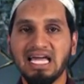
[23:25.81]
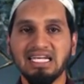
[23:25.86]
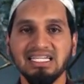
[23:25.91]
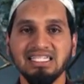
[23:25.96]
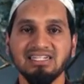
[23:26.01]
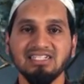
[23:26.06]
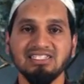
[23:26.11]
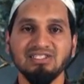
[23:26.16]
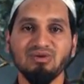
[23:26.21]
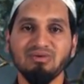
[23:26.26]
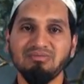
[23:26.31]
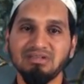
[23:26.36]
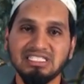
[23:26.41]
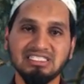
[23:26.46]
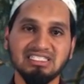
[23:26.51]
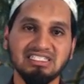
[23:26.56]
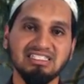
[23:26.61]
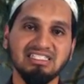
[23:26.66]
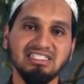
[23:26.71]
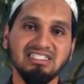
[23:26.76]
นี่ก็ถือว่าเป็น
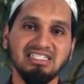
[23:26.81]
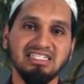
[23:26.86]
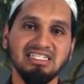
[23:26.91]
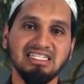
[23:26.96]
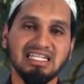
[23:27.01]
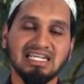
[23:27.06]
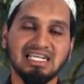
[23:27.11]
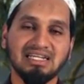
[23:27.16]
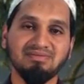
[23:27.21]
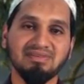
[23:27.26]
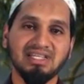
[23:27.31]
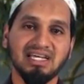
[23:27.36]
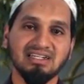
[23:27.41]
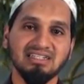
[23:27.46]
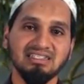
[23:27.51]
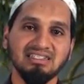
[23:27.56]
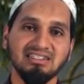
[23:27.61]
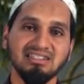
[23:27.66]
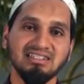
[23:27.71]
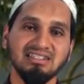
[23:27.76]
สิ่งที่ดีนะครับ ดัง
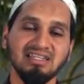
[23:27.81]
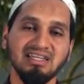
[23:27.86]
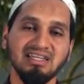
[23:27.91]
ที่